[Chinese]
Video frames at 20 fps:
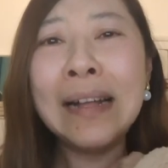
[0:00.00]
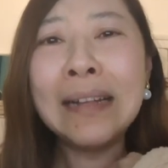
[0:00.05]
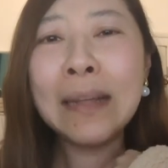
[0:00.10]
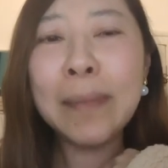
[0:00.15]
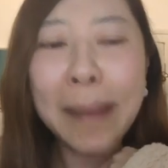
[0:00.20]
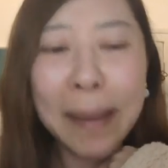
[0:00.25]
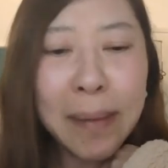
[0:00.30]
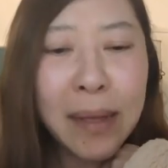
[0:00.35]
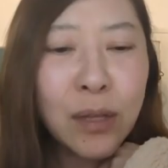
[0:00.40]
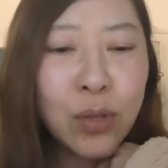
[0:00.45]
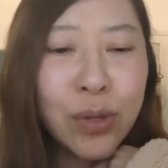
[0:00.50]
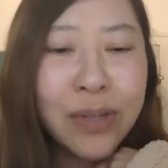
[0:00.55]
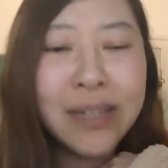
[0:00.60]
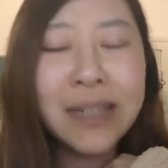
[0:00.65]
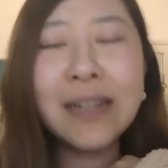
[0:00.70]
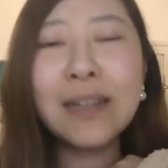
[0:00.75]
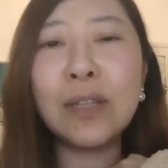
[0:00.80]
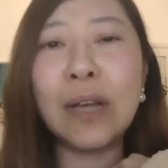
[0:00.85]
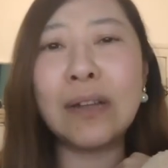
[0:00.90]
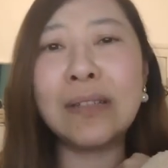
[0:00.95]
他白白损失
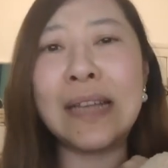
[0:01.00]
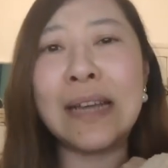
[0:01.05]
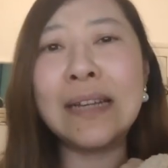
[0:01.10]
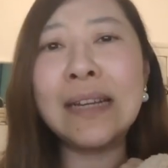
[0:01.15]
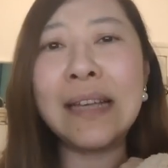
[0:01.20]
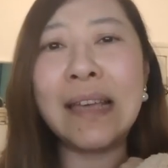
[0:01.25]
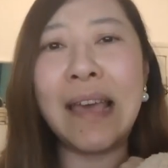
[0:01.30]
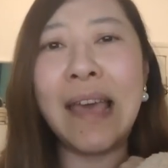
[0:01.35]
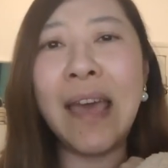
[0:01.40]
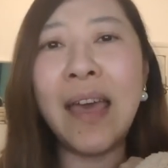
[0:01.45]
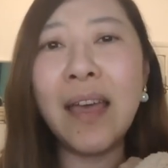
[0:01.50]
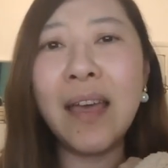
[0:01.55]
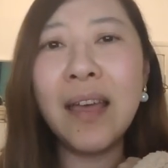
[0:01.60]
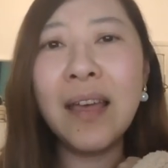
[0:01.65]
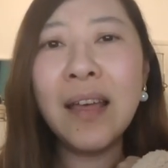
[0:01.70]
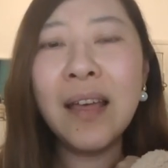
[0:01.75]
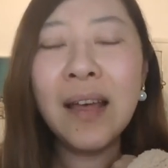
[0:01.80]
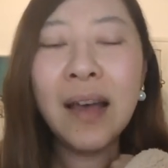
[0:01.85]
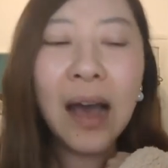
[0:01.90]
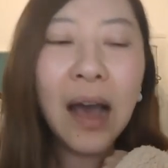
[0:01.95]
一个财财神爷
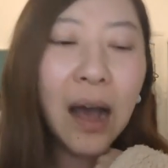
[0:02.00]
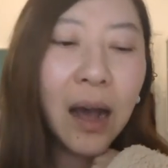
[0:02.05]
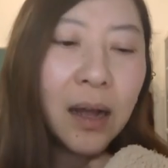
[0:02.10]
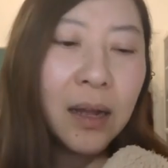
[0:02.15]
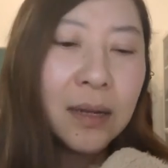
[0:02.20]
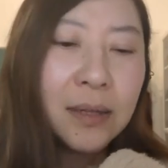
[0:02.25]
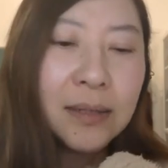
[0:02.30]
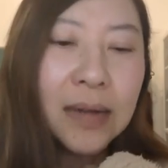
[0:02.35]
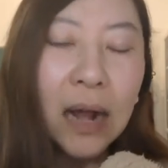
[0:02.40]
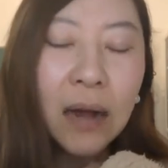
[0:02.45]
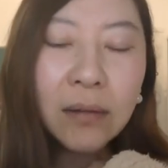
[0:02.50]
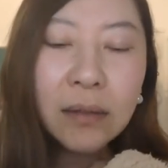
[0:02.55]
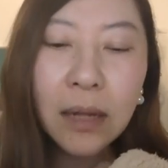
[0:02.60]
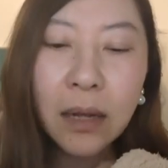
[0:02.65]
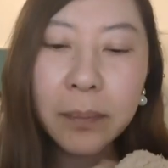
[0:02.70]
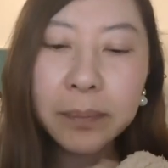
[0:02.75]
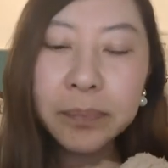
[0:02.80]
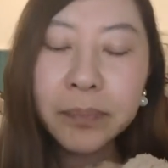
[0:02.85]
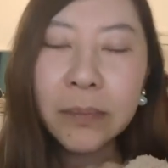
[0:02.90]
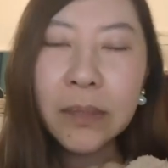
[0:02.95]
啊。然后
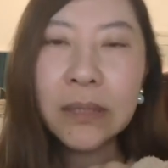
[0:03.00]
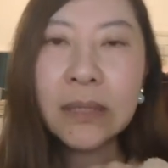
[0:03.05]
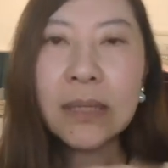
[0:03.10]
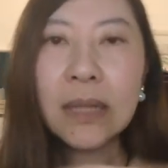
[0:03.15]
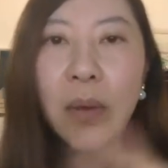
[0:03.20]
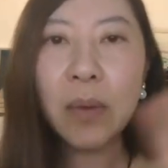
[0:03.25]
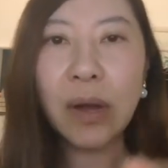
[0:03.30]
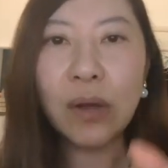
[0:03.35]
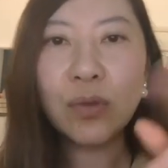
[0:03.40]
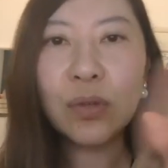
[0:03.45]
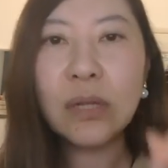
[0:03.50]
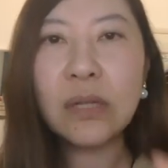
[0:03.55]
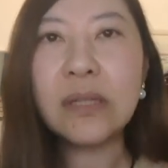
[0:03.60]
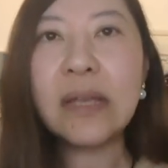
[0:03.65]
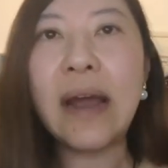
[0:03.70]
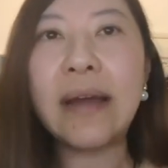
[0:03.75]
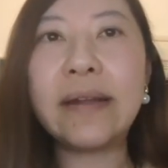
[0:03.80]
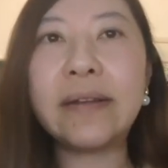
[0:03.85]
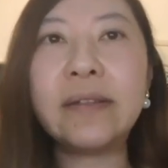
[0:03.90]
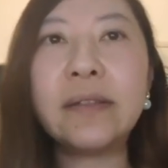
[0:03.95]
呢，现在我要说的
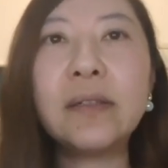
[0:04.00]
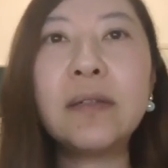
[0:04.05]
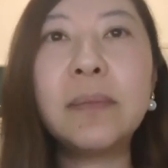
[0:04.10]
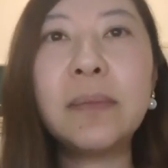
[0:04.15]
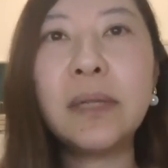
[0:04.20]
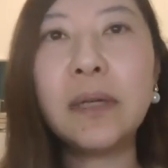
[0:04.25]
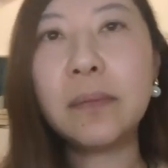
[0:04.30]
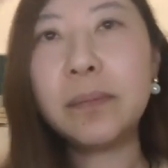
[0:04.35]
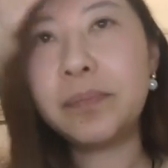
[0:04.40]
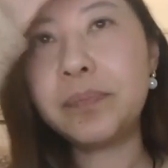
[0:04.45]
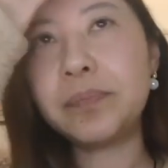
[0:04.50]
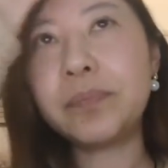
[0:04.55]
第二点是什么呢？